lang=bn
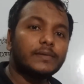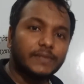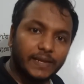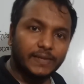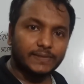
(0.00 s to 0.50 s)

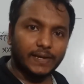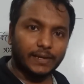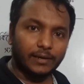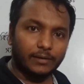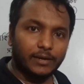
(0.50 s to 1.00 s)
সিরিজ
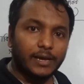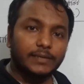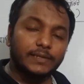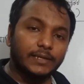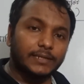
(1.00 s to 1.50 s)
সার্কিট
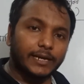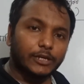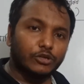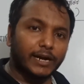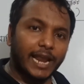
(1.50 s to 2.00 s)
সিরিজ
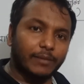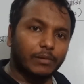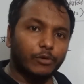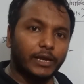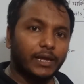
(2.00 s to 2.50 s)
সার্কিটের সঙ্গে আরেকবার
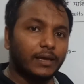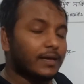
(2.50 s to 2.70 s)
বলি